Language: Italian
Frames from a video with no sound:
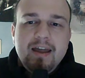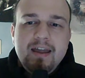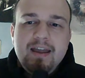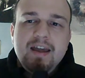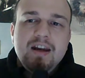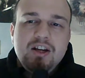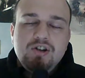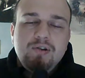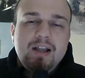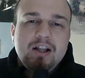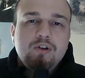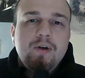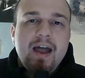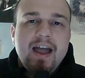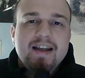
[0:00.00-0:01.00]
il
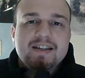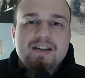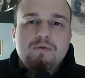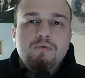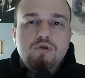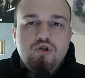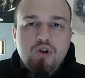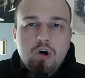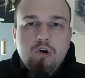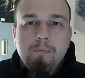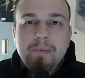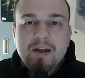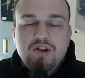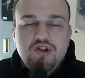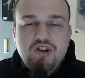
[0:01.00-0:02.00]
risultato è essere un gioco
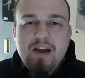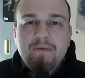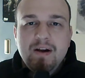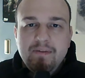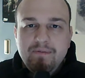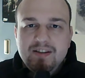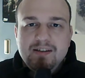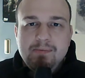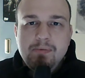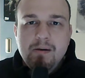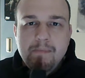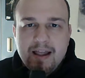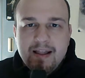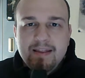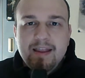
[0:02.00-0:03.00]
piacevole
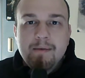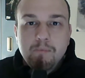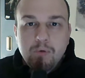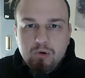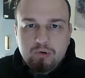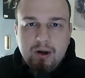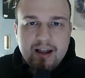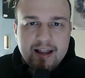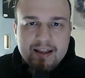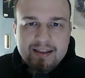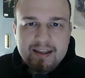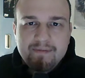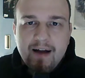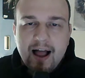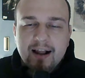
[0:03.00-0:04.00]
visibilmente, molto
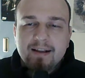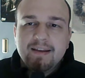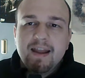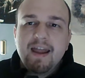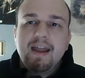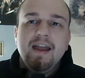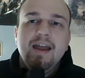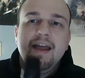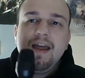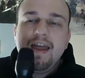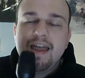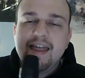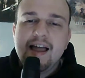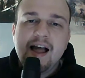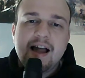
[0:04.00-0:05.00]
accattivante
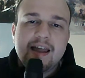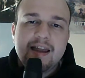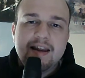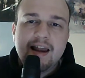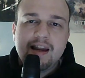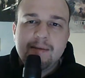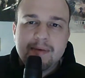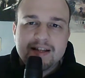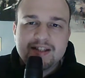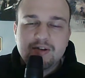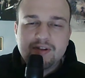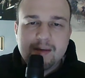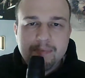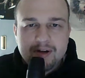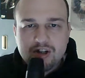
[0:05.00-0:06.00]
e anche le
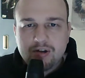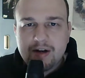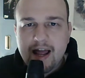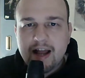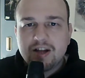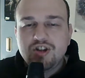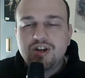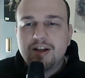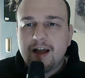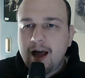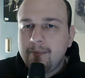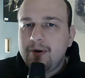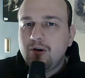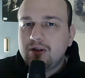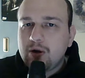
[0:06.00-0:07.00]
animazioni dei personaggi,
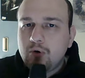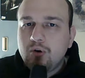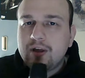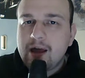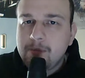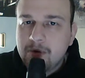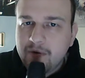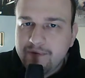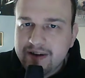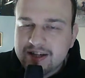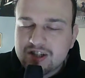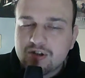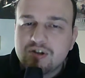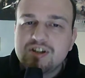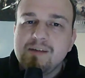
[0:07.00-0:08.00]
a meno da quello che abbiamo
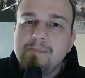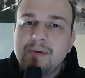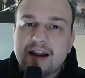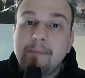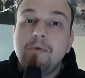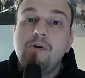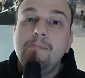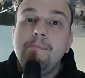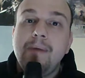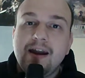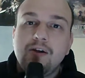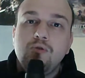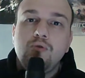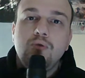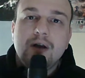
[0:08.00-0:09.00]
visto, sembrerebbero
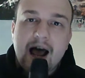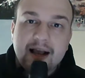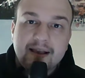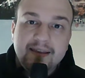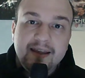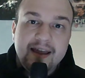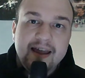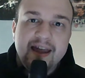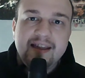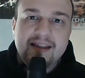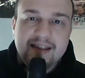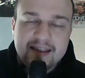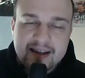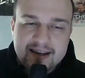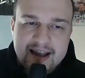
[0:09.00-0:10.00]
ben curate e
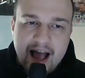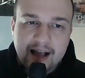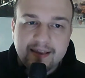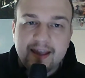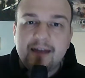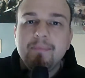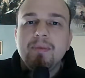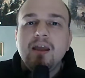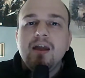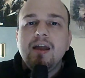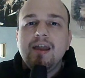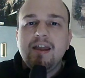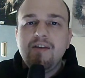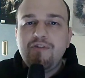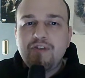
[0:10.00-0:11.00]
dettagliate.
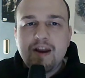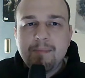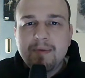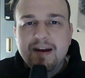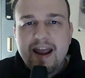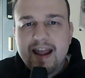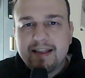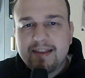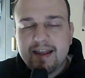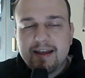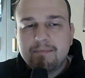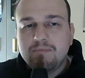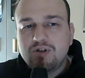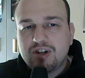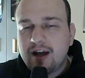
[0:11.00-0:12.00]
In frame
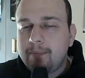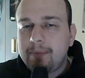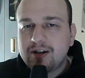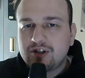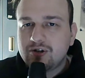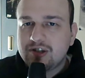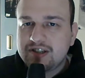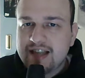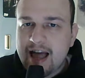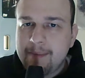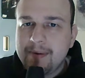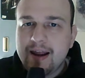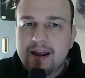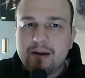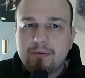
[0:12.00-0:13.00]
rate c'è cioè, a passo
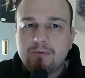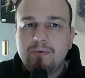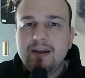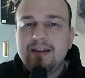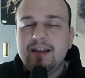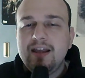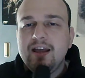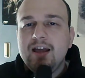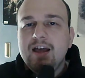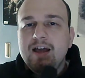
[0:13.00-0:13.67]
stabile, quindi